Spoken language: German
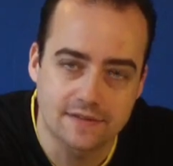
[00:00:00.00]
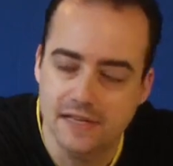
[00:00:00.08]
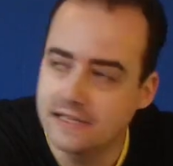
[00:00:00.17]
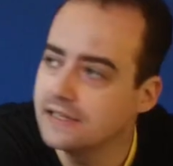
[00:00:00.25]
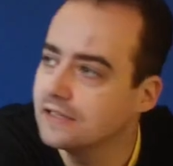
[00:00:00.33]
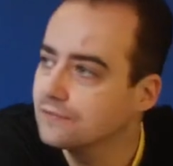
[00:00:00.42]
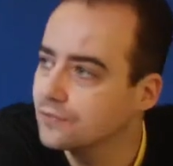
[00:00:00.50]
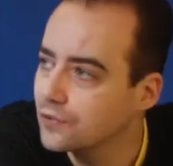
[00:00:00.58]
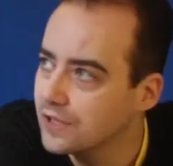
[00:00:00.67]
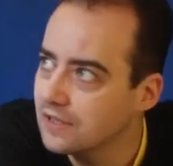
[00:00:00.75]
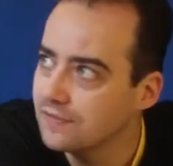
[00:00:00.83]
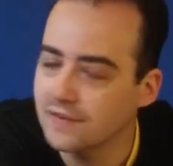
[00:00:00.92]
Weil ihr irgendwo
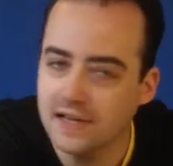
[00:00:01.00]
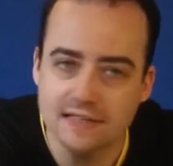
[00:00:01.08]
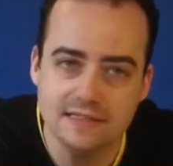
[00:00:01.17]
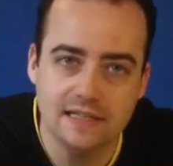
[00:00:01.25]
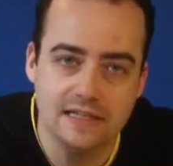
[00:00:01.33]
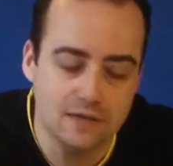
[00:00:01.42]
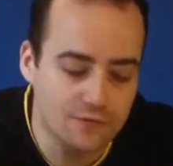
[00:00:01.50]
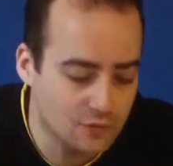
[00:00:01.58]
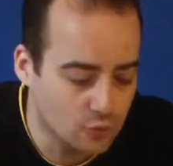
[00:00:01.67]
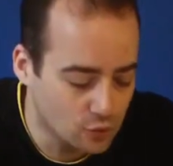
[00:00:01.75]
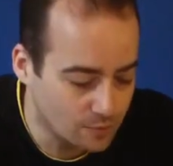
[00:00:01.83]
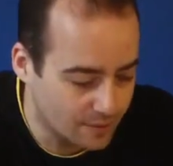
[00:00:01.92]
hingefahren seid auf einem
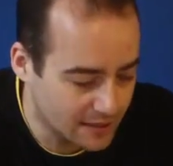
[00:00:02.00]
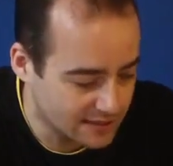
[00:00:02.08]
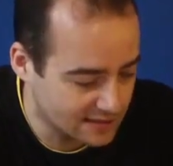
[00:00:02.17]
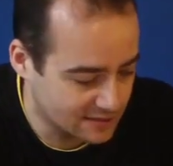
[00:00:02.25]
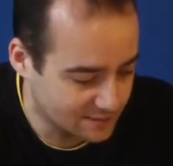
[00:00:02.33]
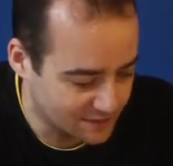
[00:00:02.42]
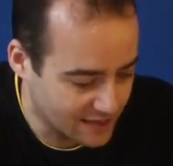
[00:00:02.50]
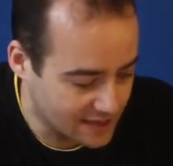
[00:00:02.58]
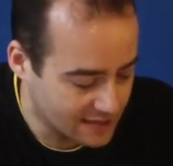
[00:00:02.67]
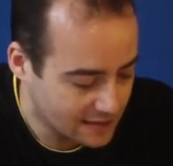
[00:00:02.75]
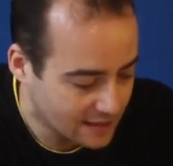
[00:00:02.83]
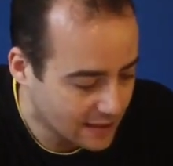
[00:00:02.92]
coolen Platz zum
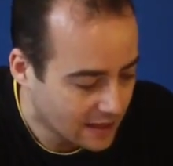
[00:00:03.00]
Fahren